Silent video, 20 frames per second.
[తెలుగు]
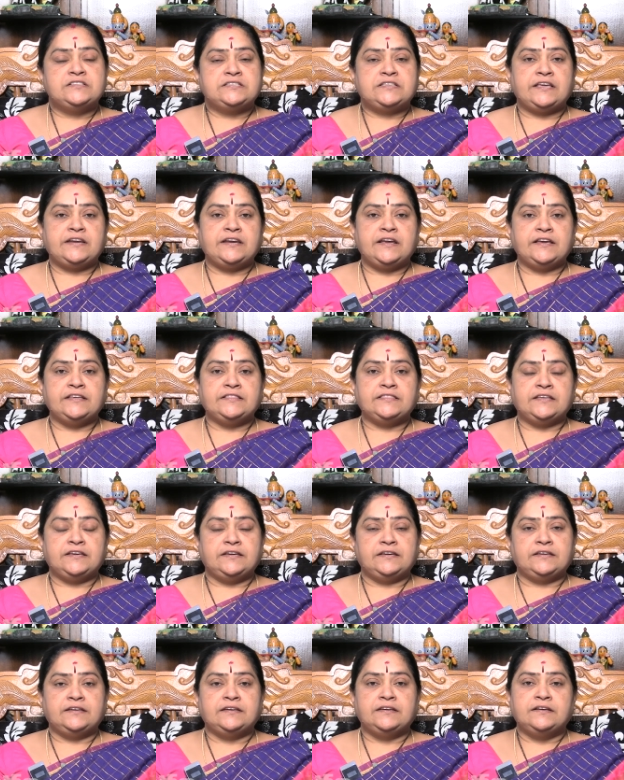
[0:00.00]
సరే అయితే
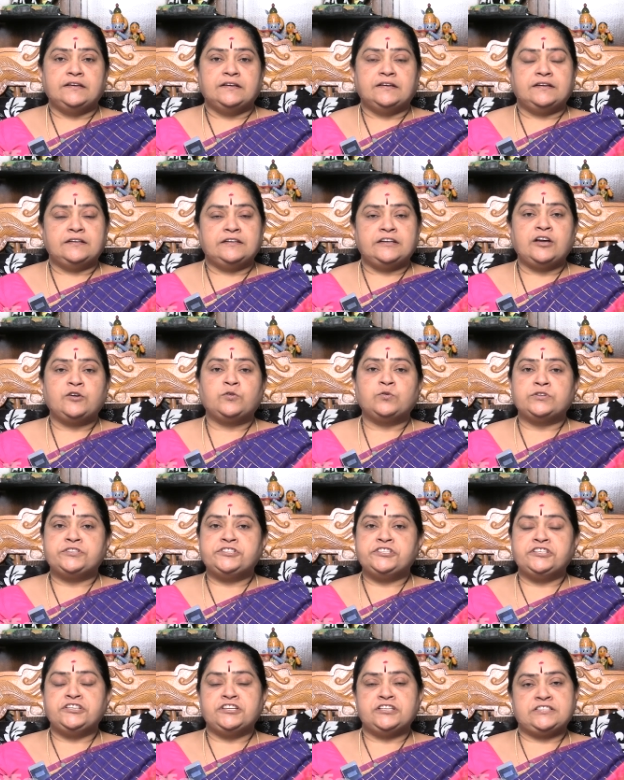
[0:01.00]
నాకు ఒక
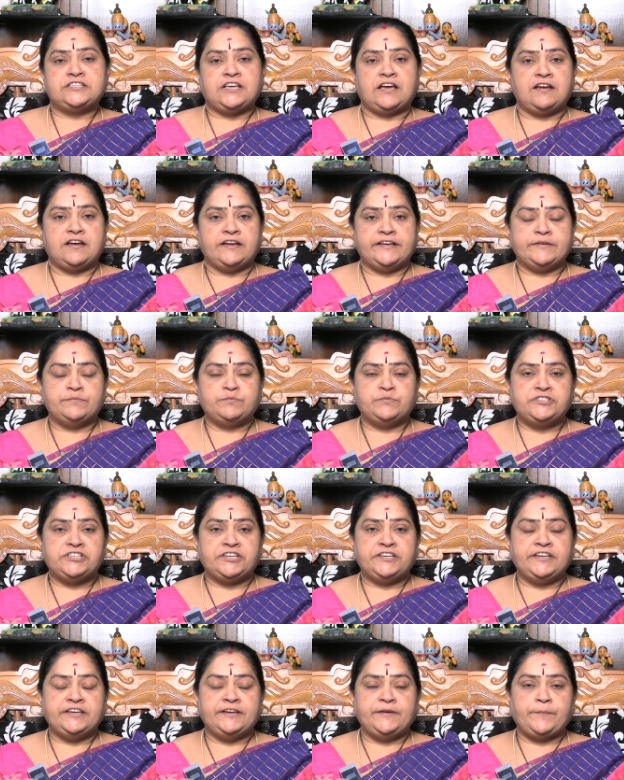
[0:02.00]
చిన్న సహాయం
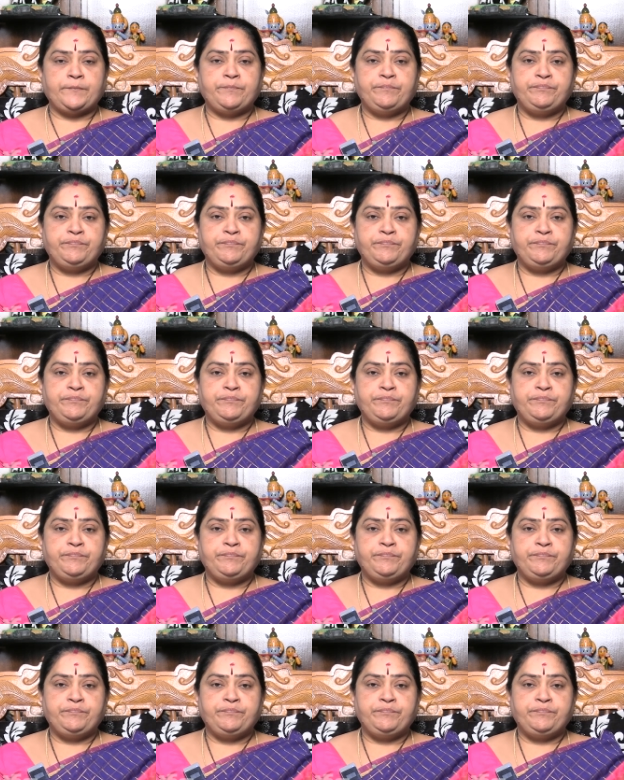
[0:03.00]
చెయ్యి